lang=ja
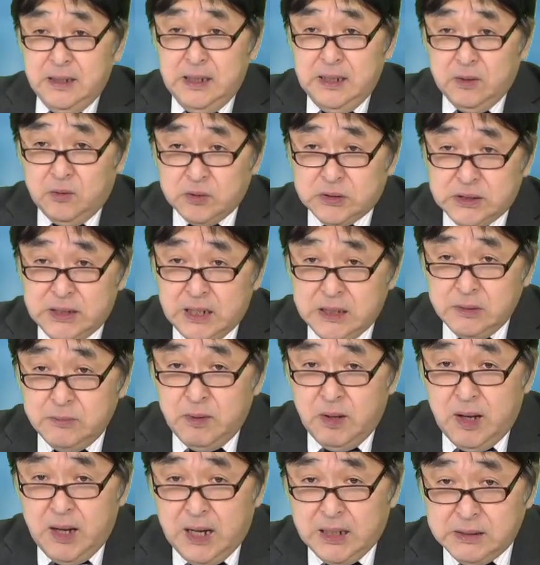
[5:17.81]
えこちらに
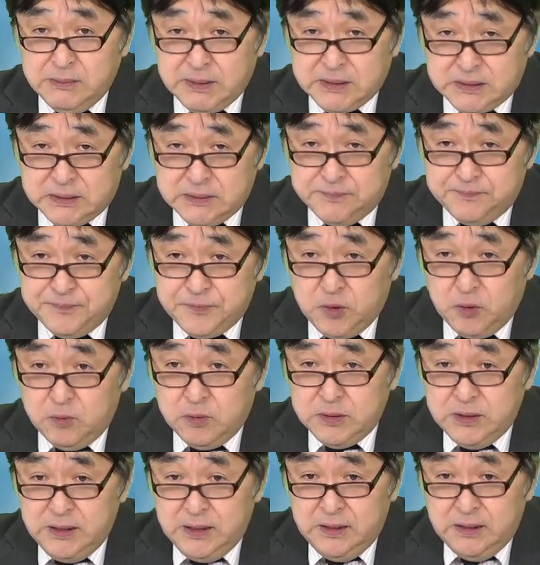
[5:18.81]
もあります
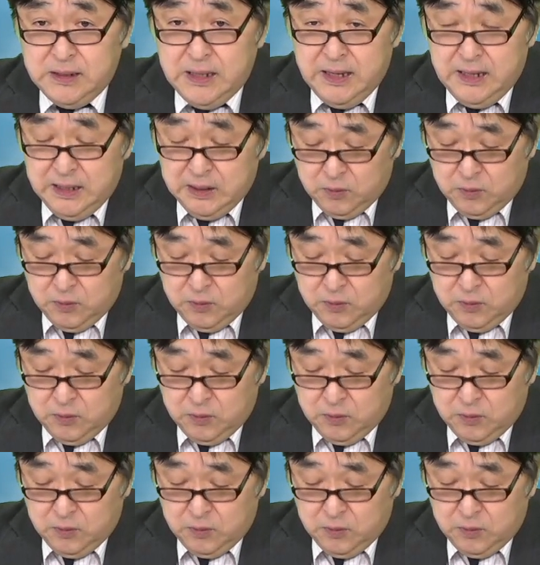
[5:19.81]
通り、え